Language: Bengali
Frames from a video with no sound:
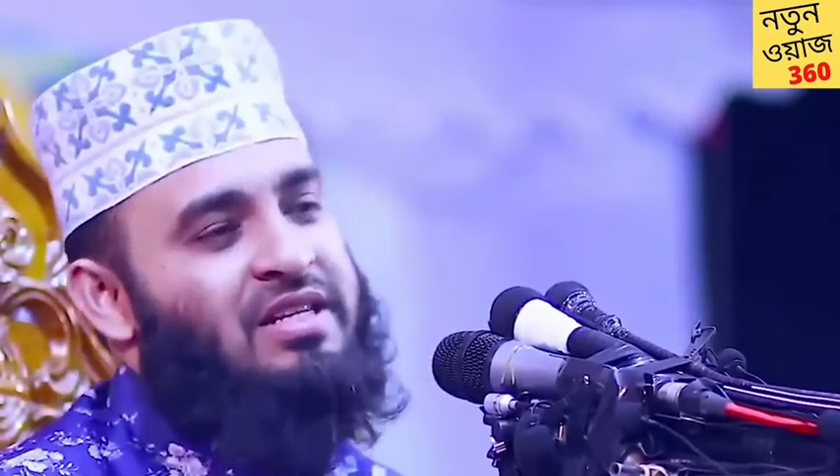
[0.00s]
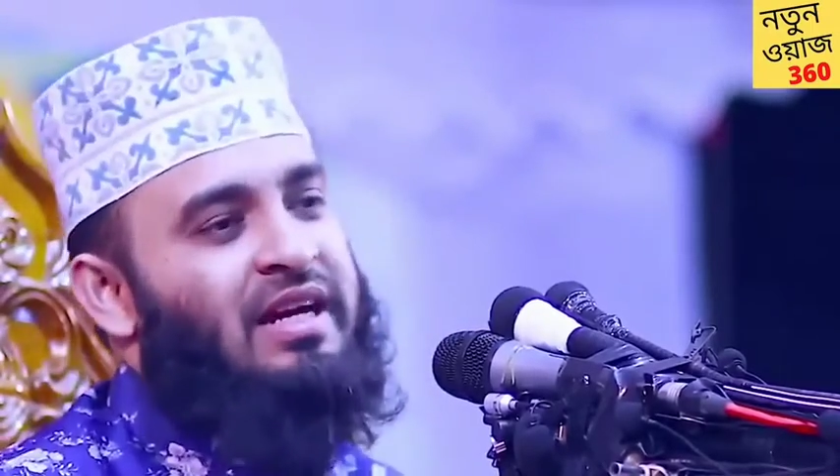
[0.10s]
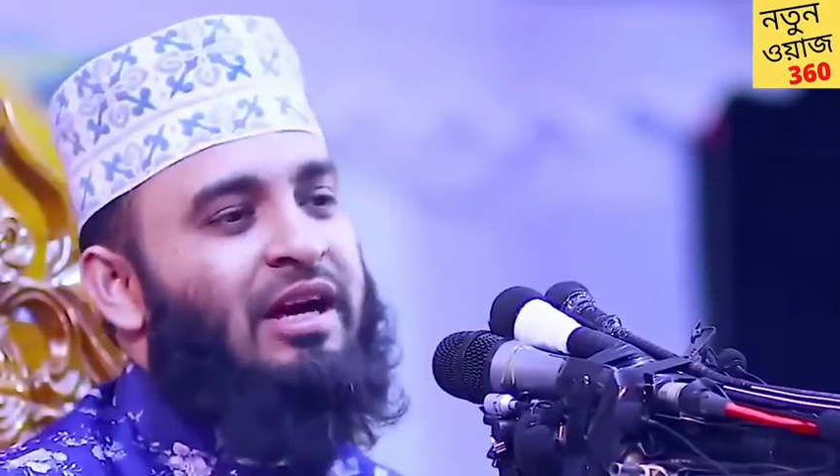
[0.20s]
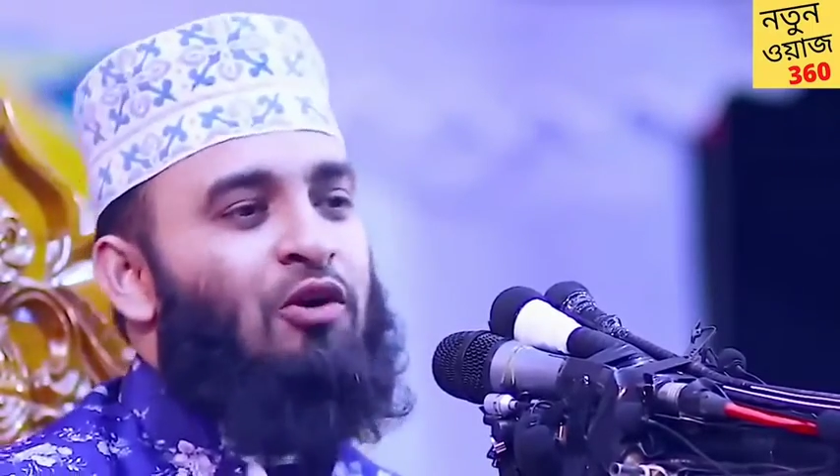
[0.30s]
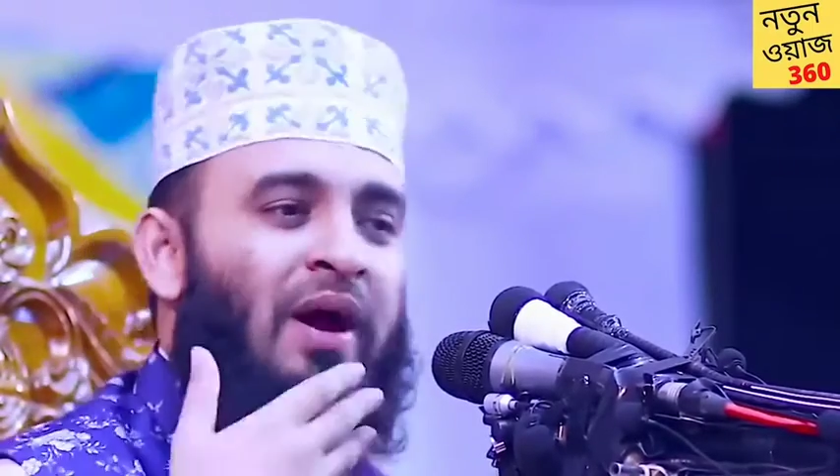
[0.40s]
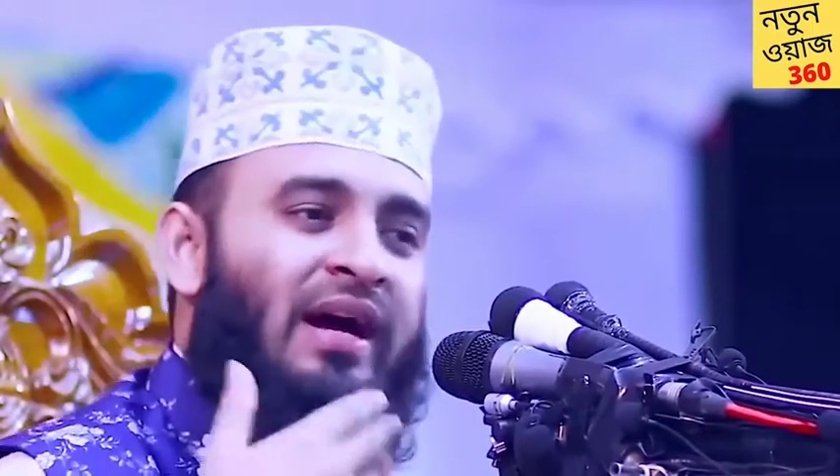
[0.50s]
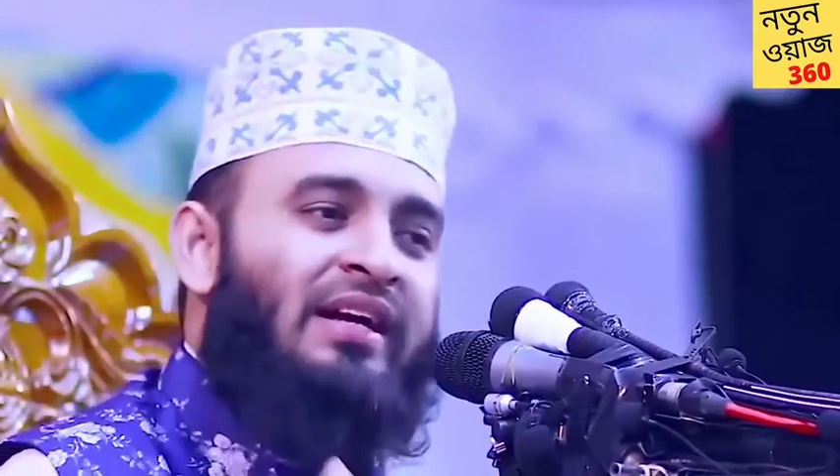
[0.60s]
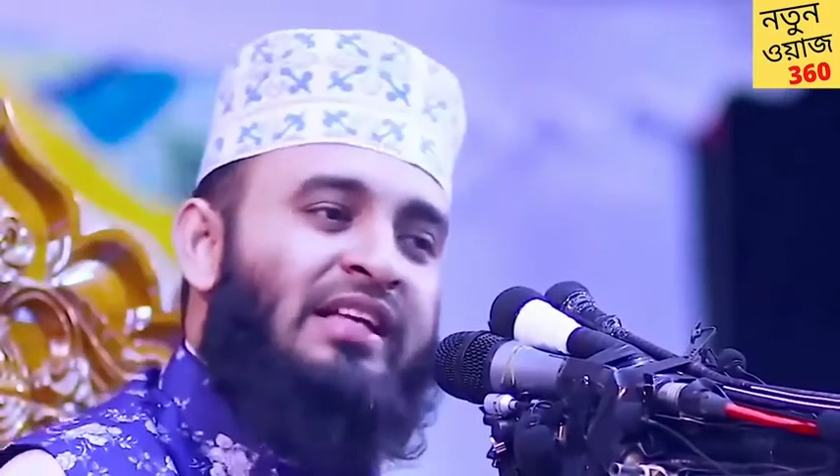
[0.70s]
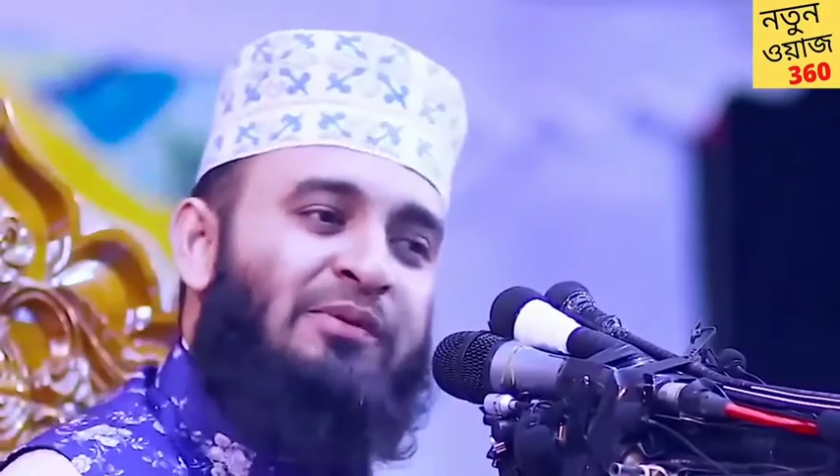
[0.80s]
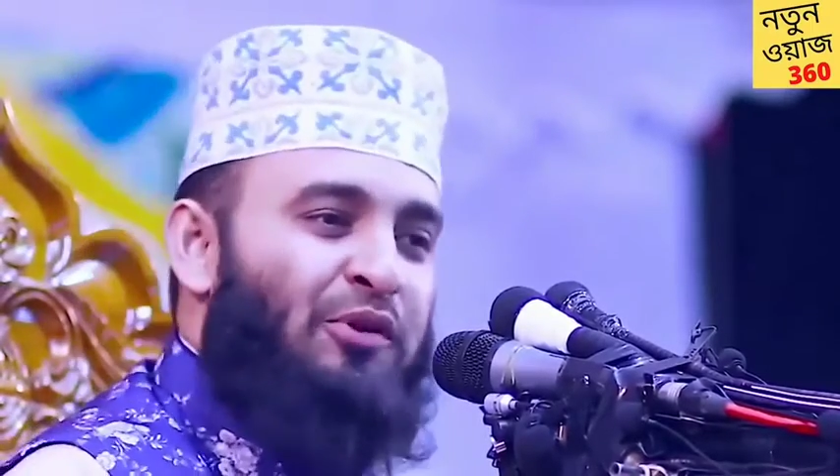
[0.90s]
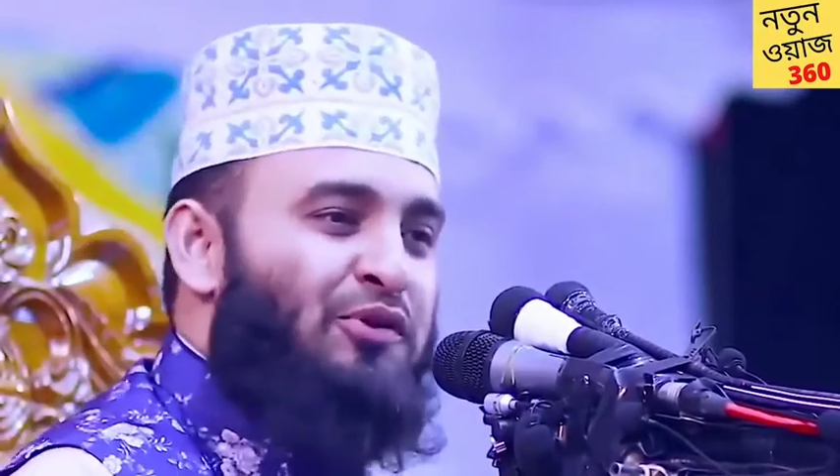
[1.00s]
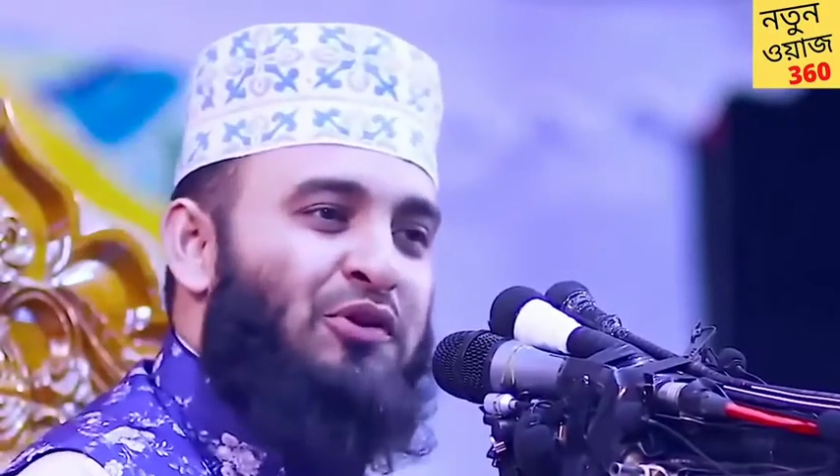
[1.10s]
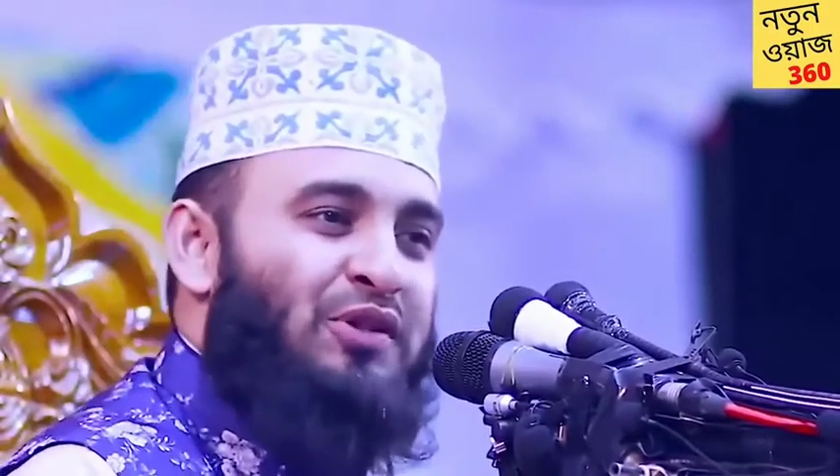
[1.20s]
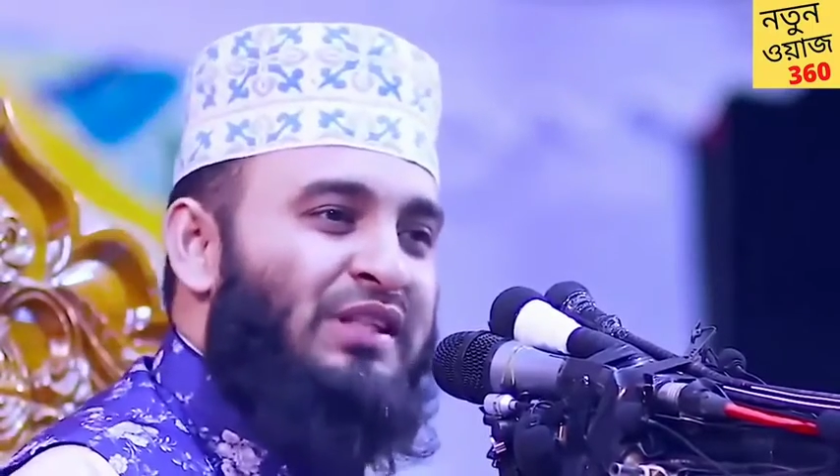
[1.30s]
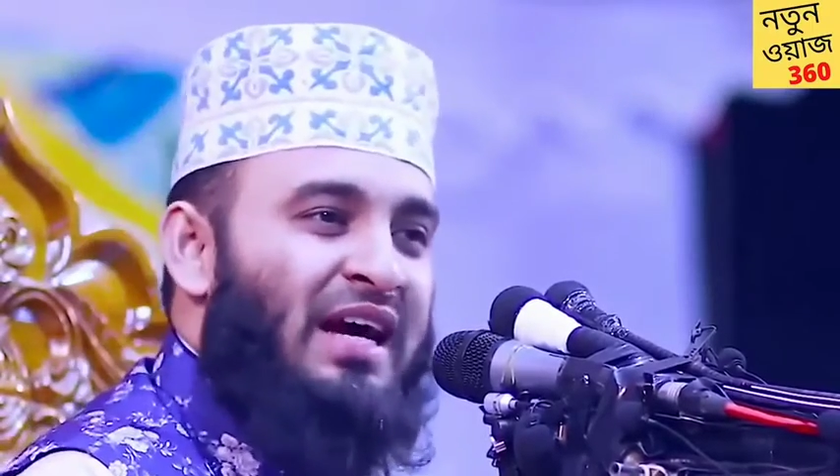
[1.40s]
আসি কেউ প্রাকৃতিক
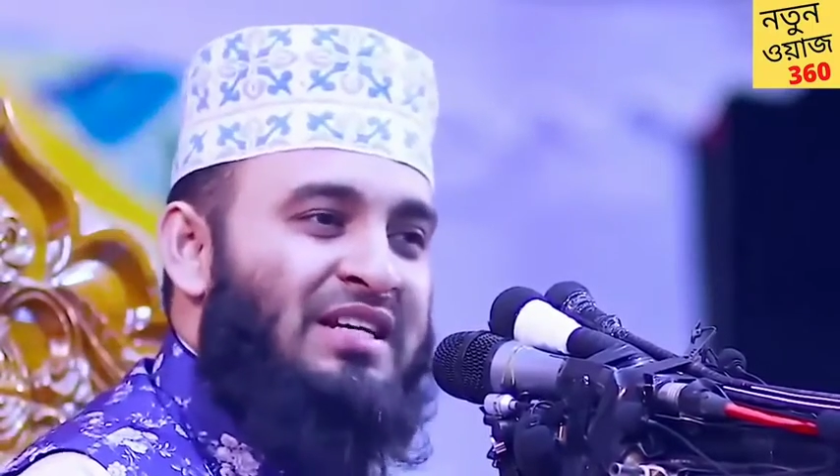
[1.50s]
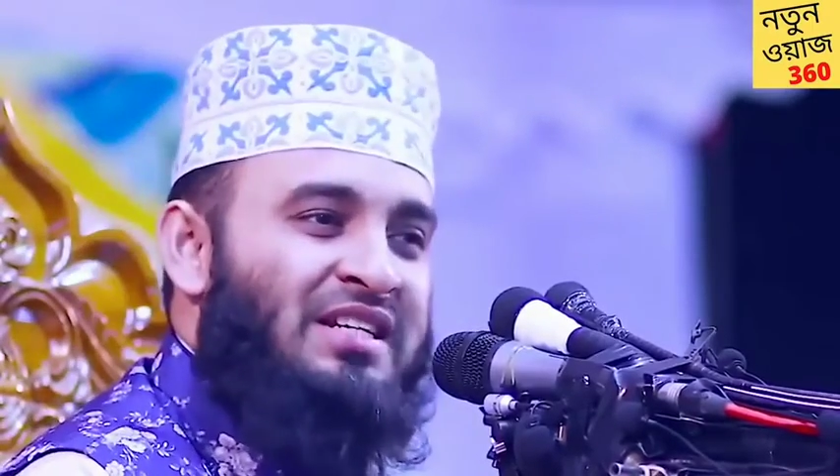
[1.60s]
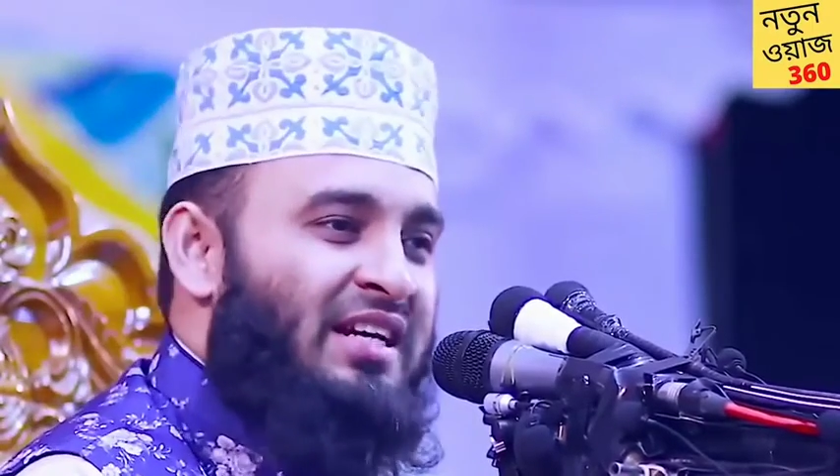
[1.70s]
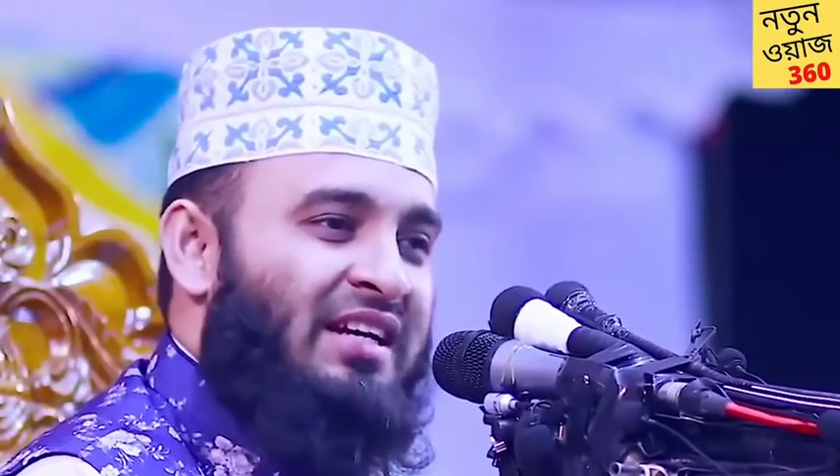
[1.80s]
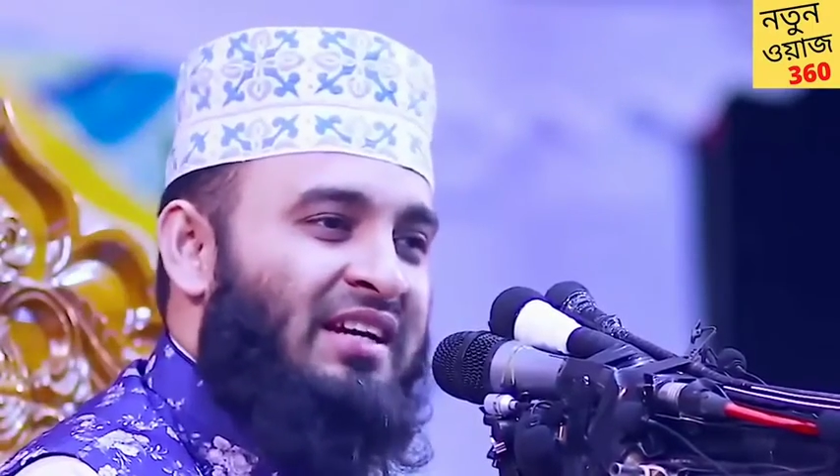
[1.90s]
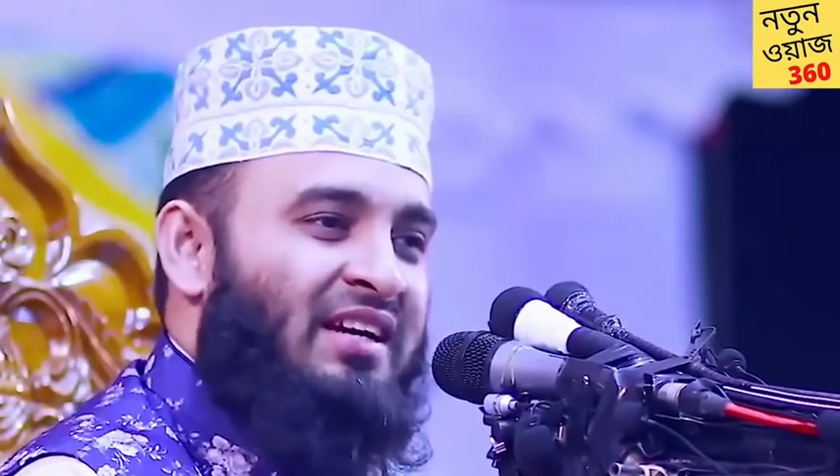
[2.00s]
পদ্ধতিতে আসি